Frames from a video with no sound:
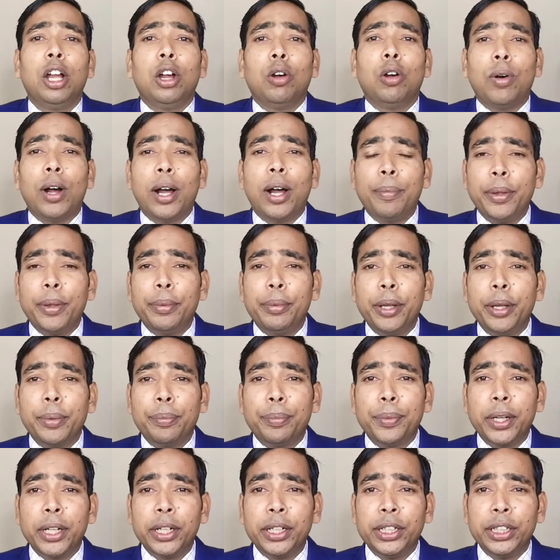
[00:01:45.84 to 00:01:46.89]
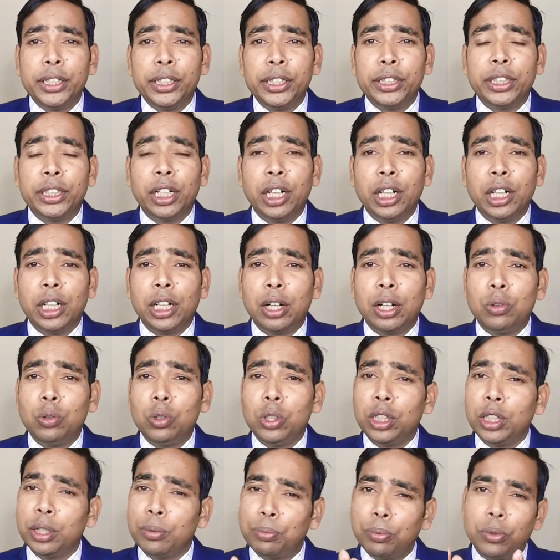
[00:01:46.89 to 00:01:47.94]
वहाँ पे भी अपना डिजिटल अकाउंट
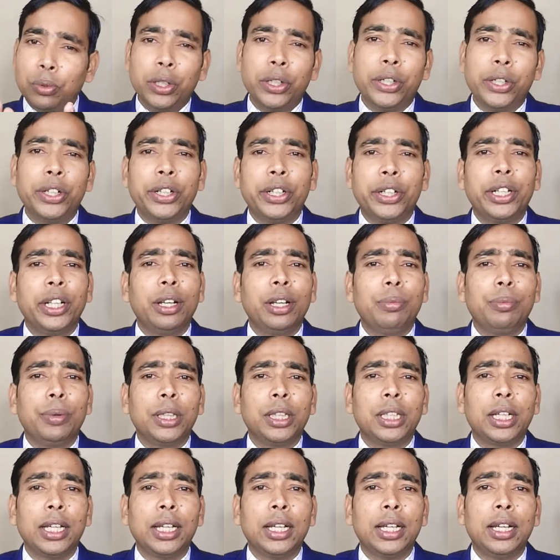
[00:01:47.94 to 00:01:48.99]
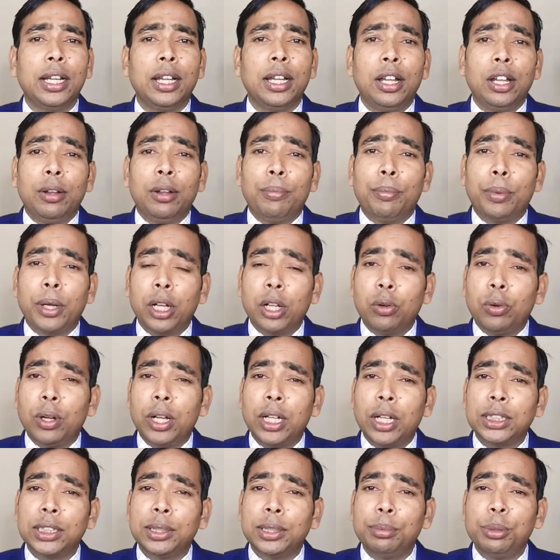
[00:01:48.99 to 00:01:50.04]
के पूरे डिटेल बताया मगर
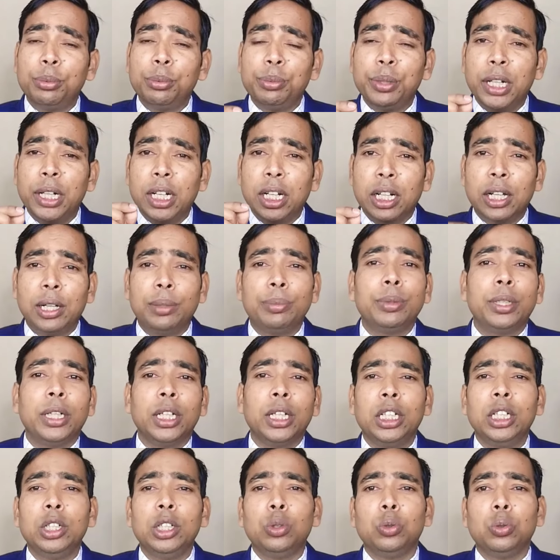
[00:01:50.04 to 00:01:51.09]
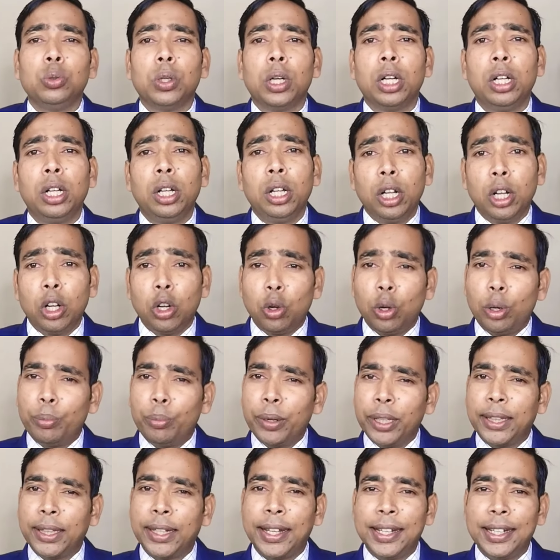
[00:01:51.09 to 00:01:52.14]
वहाँ से भी मेरा काम नहीं हुआ और
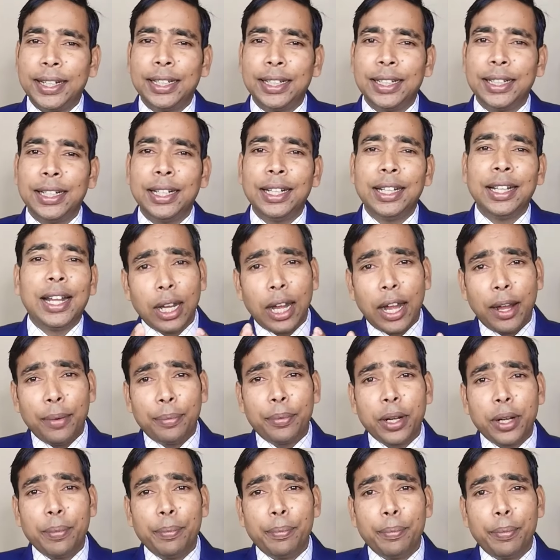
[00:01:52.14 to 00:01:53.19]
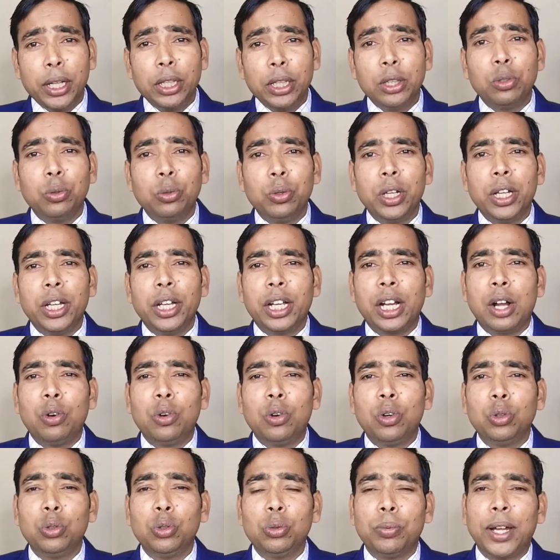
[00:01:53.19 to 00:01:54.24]
बताया गया आपका बंद हुए
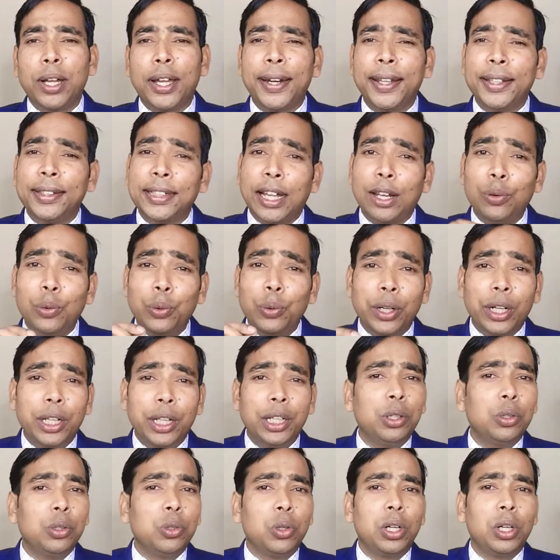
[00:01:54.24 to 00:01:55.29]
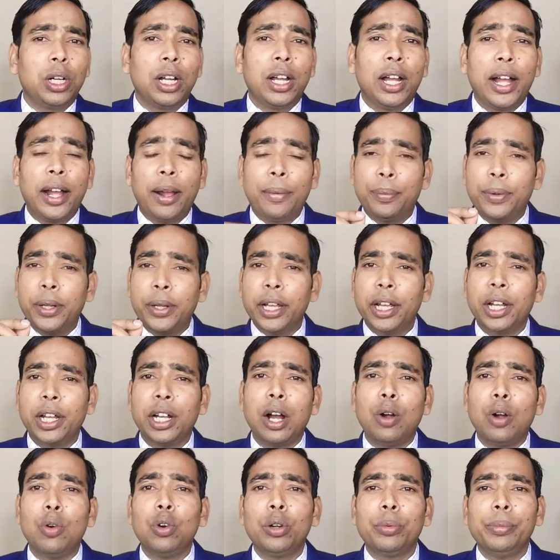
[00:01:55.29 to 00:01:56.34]
अकाउंट दोबारा चालू नहीं होगा आपके
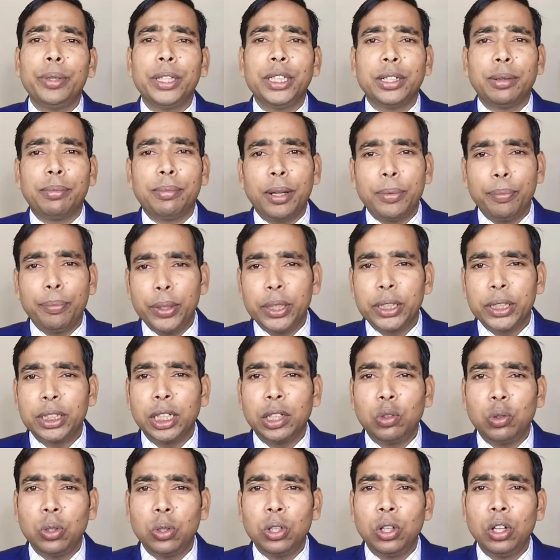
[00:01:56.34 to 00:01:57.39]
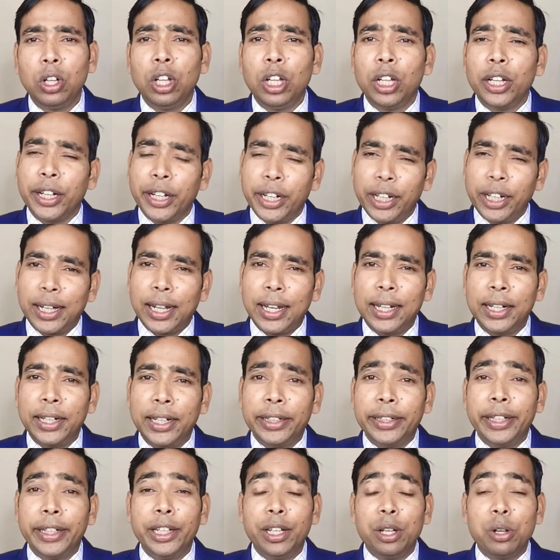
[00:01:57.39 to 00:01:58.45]
अकाउंट में जमा पैसे को निकालने
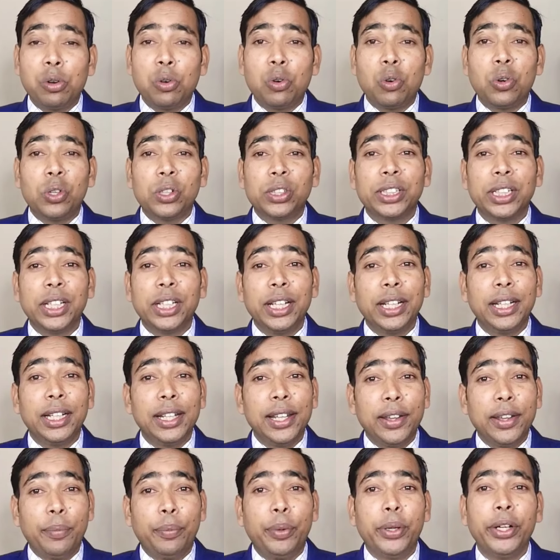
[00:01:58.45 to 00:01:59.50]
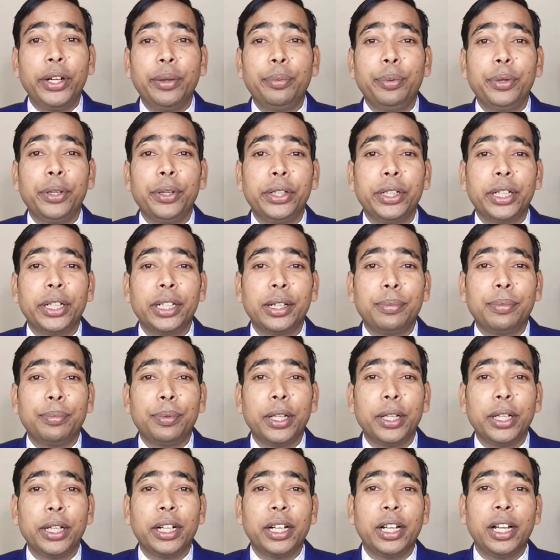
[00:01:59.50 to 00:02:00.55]
के लिए कोर्ट से एक एफिडेविट करना
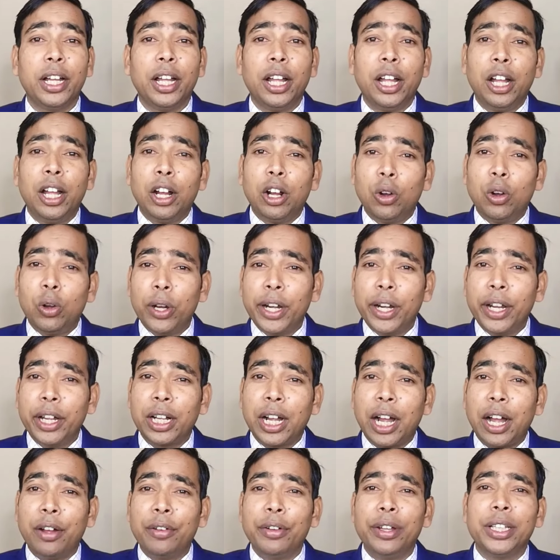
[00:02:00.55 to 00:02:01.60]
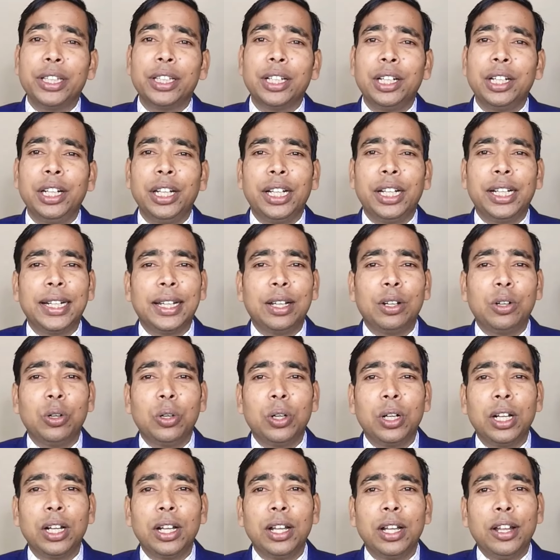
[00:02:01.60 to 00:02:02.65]
पड़ेगा और एक आवेदन लिखना
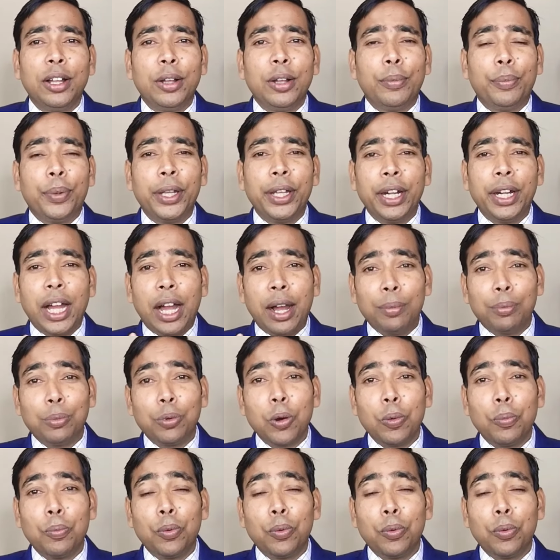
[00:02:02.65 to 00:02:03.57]
होगा फिर आपको